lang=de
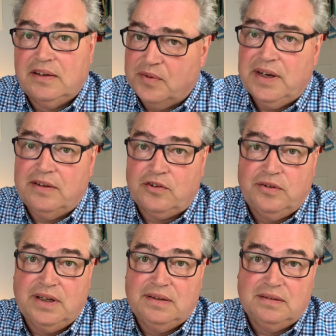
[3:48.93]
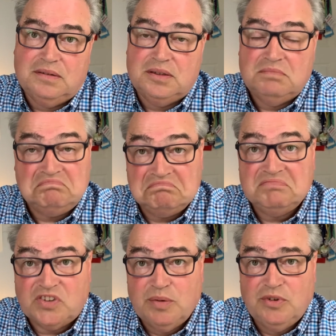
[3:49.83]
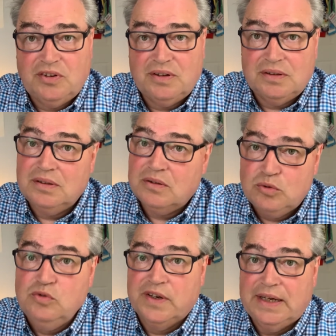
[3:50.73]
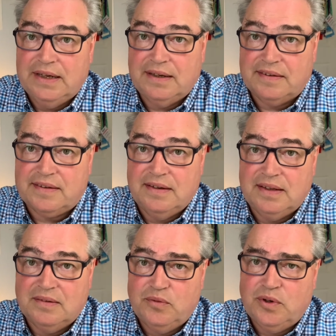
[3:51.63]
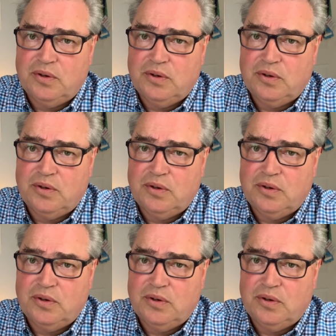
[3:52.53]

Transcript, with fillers: Das wäre also schon ein ähm, ziemlicher Coup, wenn ihnen das gelingen würde.